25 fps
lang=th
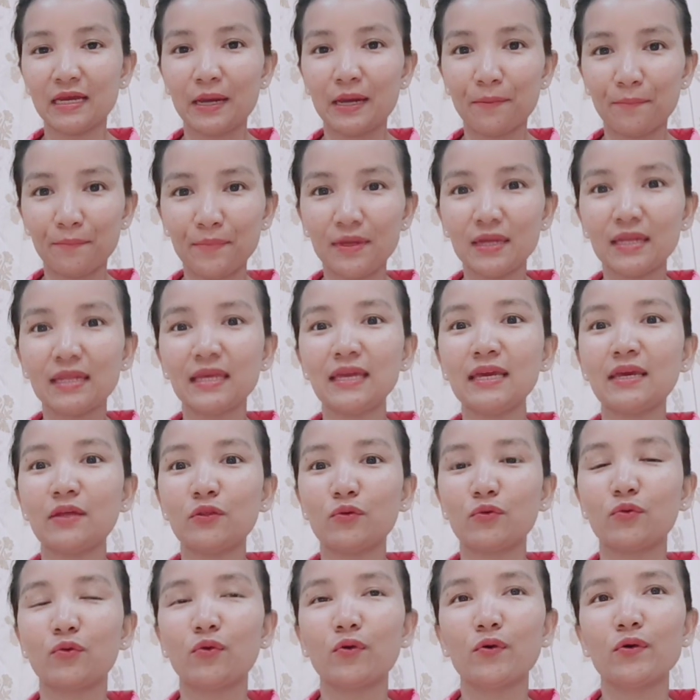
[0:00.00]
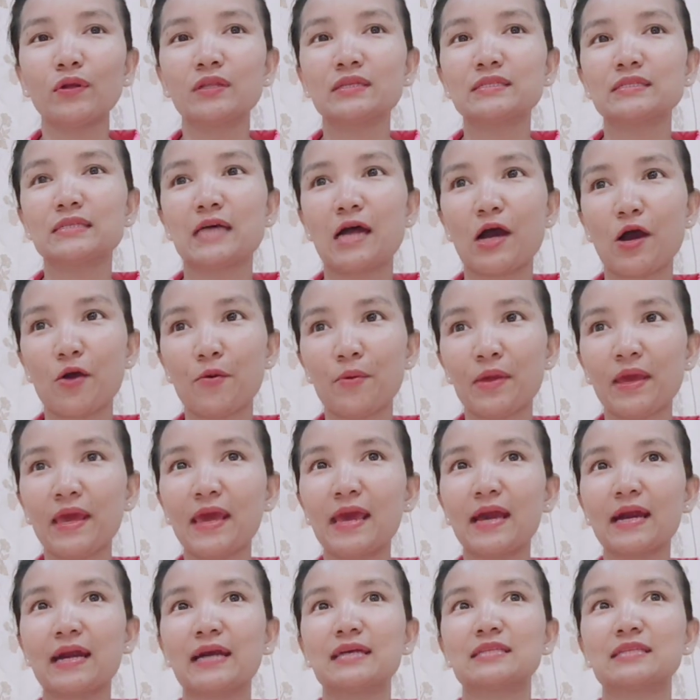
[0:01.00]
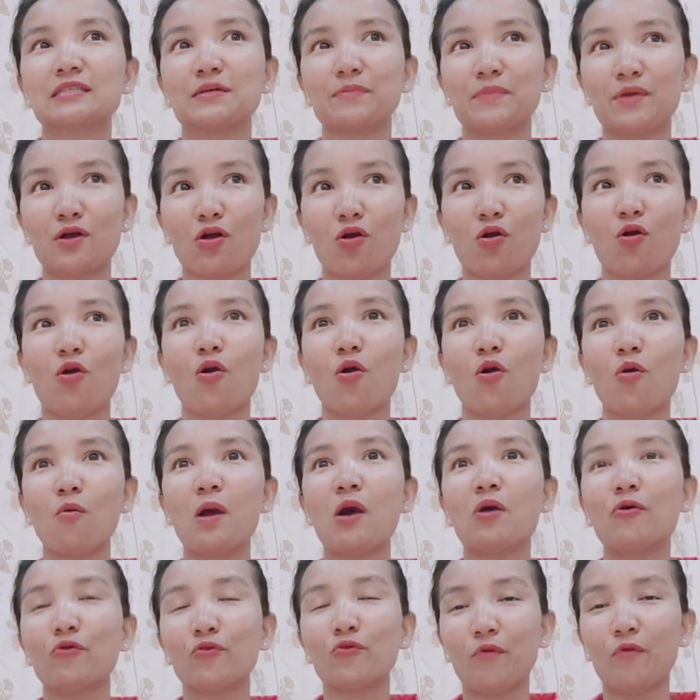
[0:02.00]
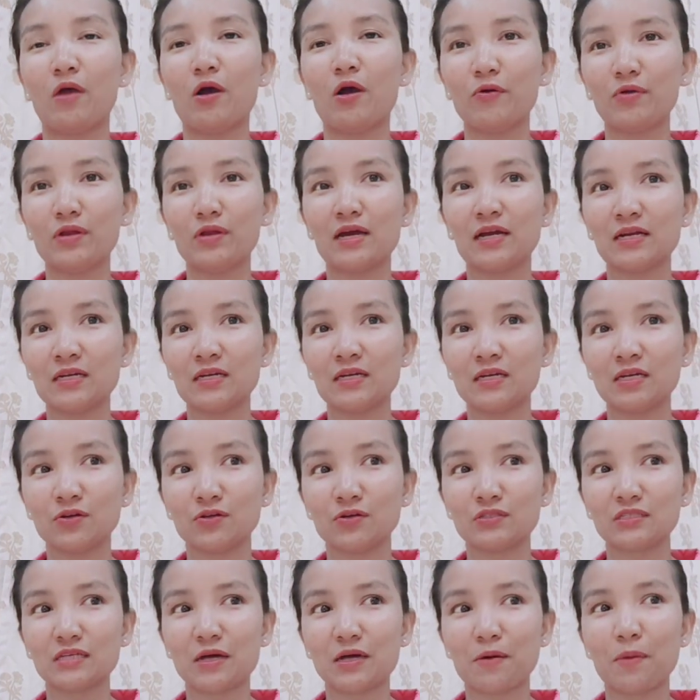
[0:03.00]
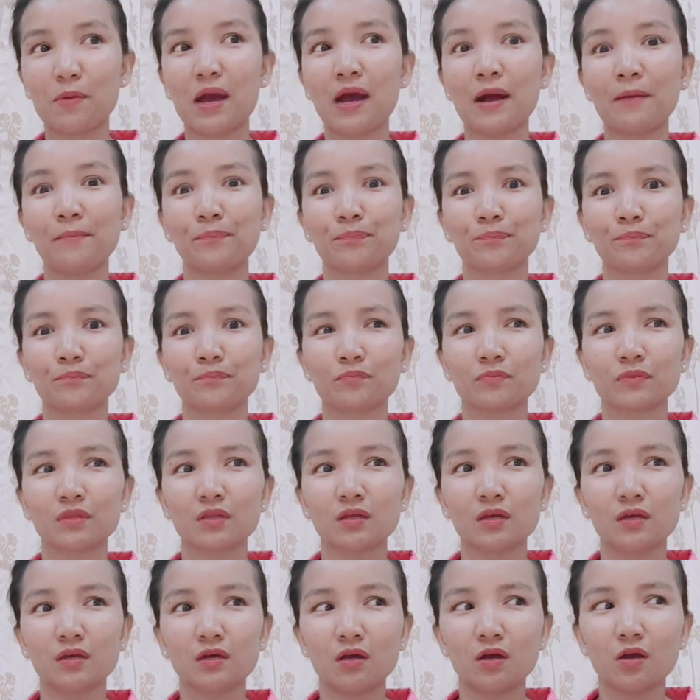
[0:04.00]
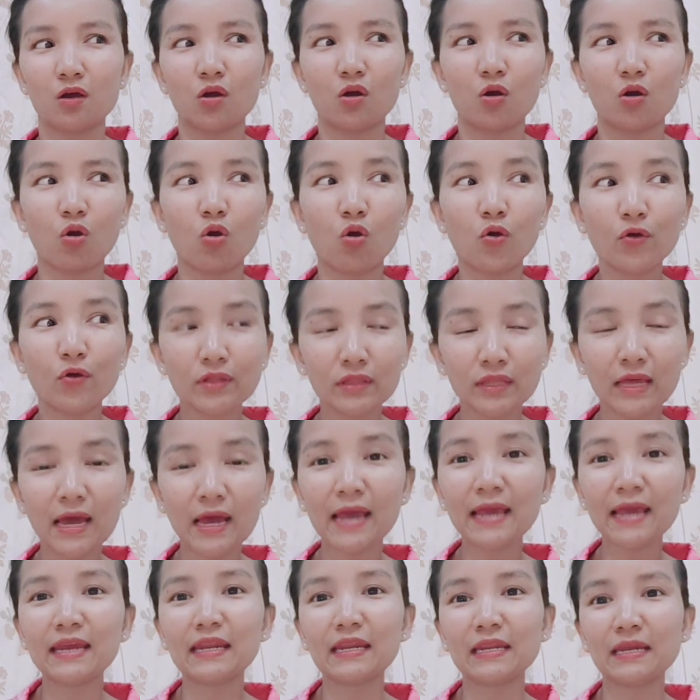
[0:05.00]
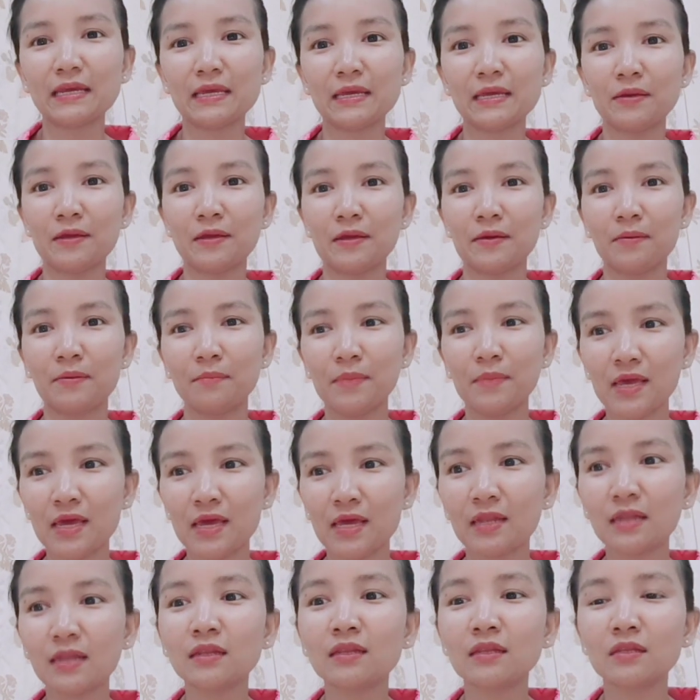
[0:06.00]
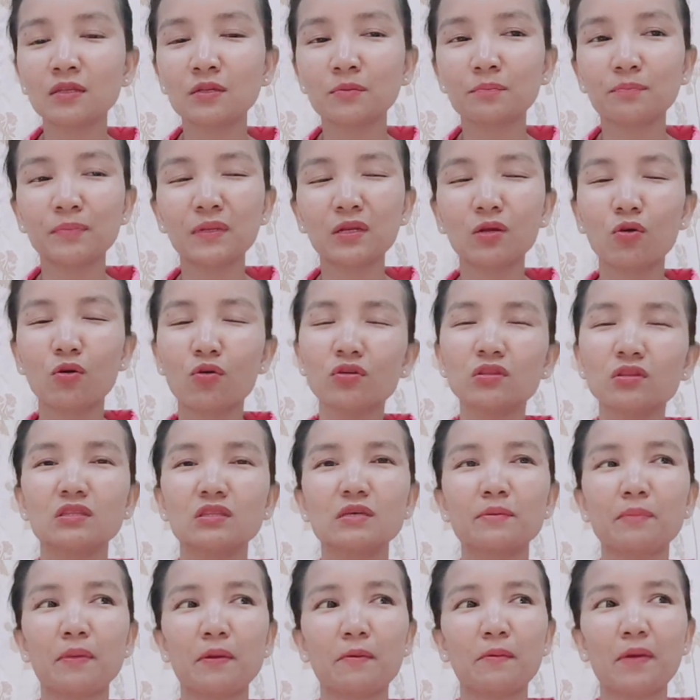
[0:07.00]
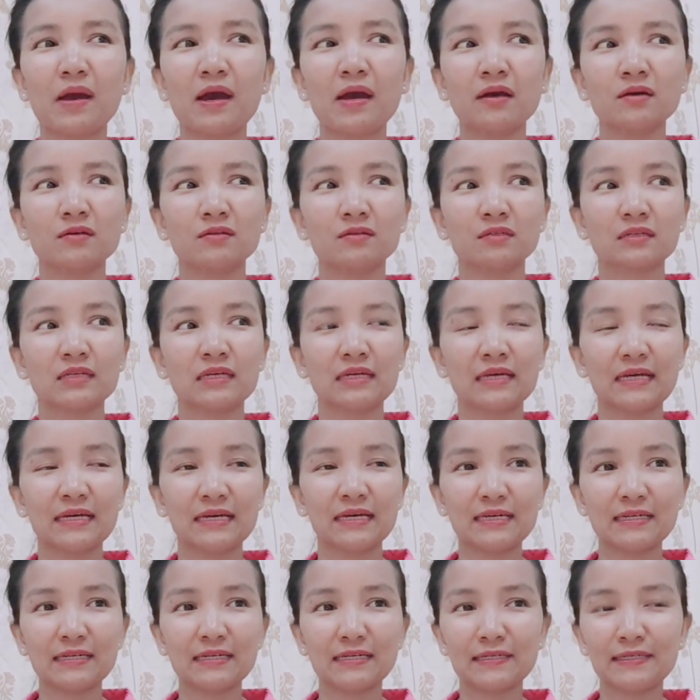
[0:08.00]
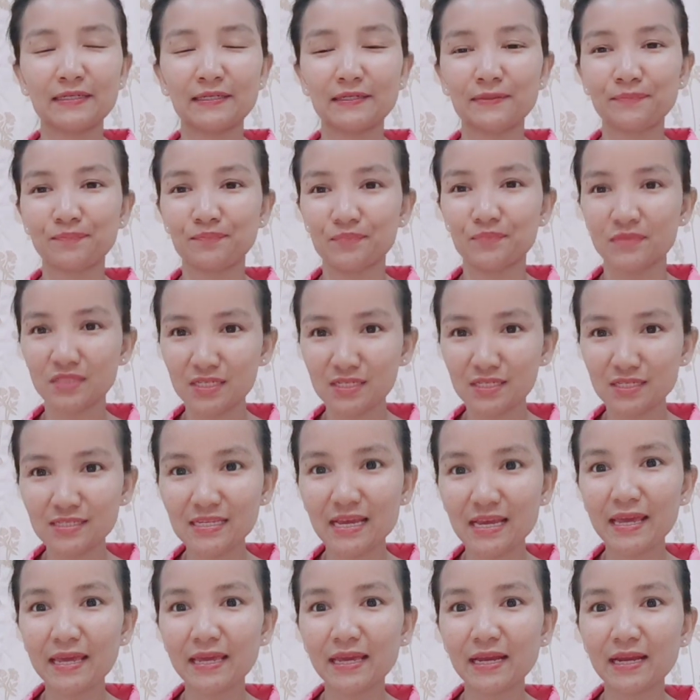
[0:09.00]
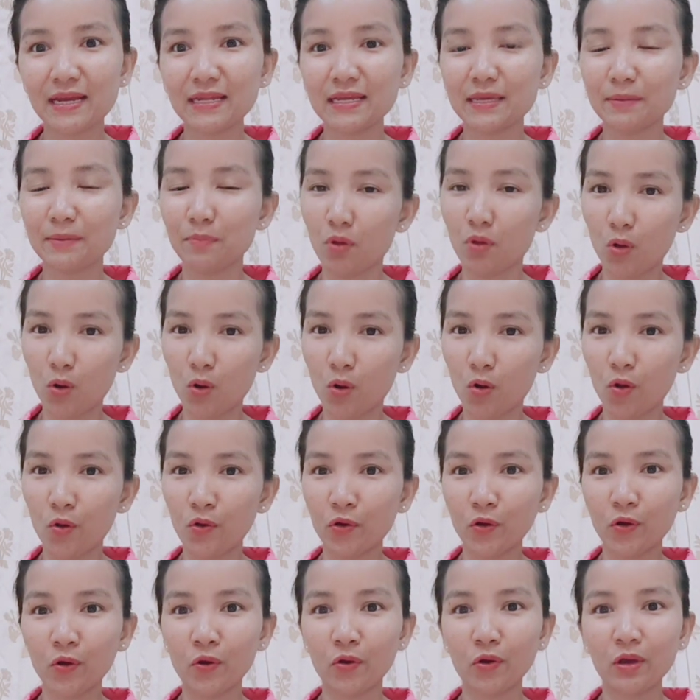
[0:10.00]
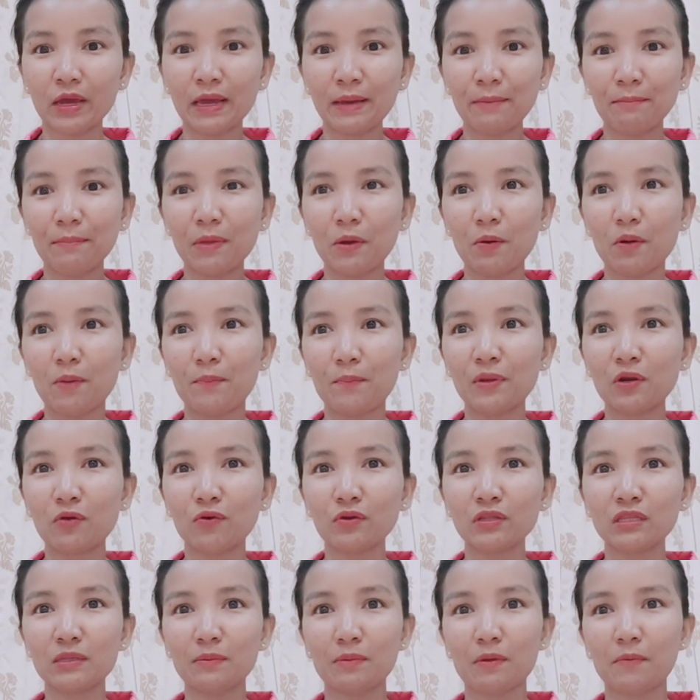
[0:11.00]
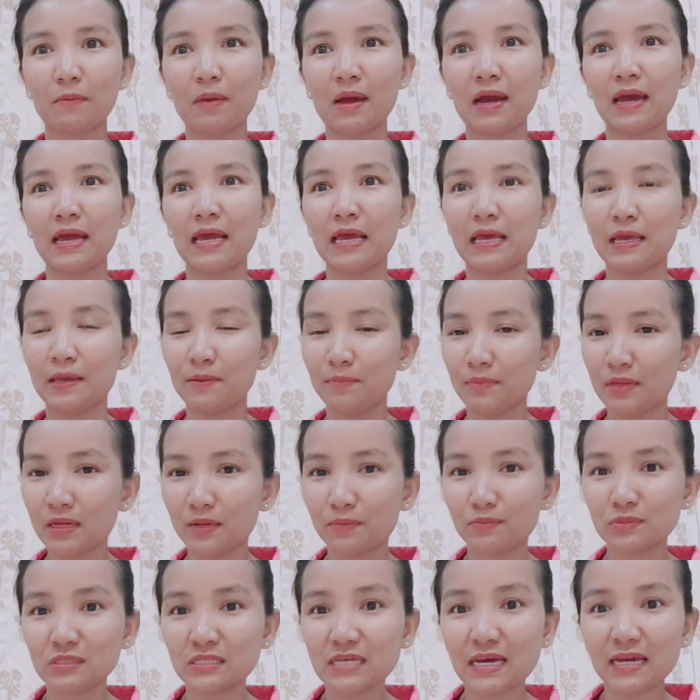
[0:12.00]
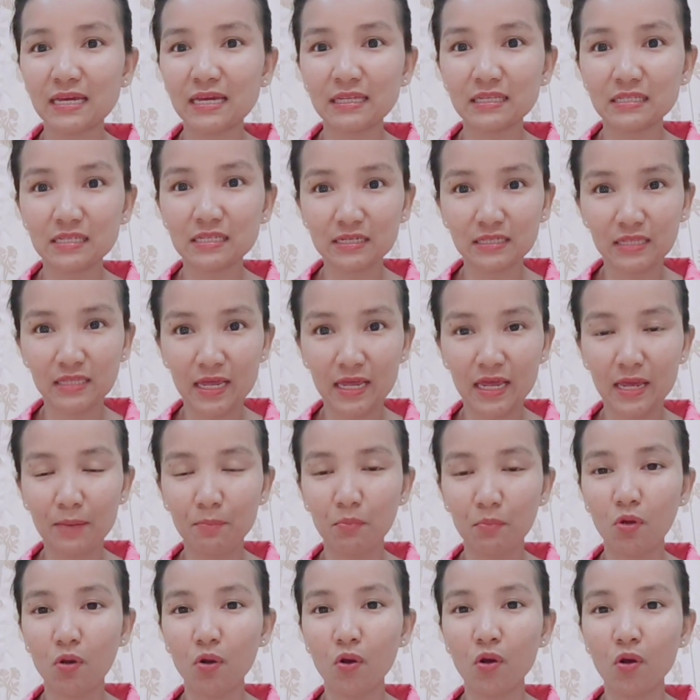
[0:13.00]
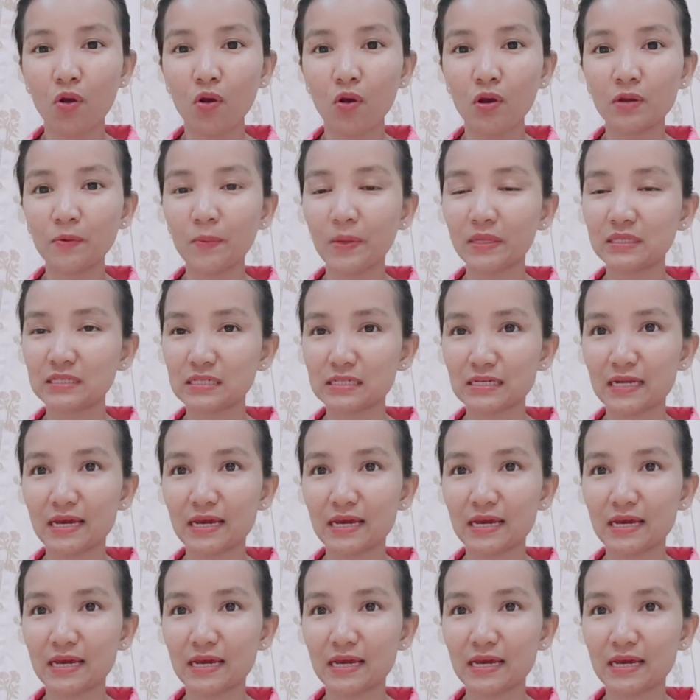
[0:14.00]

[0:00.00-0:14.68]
เมื่อนี้ทุกคนสาวแพ้ก็จะมาขอเว้าเว้าเรื่องหนึ่งเนาะจ้าว่า คนไทยนี่แมนเป็นคนที่แบบว่าเออจิงใจอรีบอเนาะแบบว่าเป็นคนที่แบบว่ามีน้ำใจจริงแถบอหรือว่าจังไร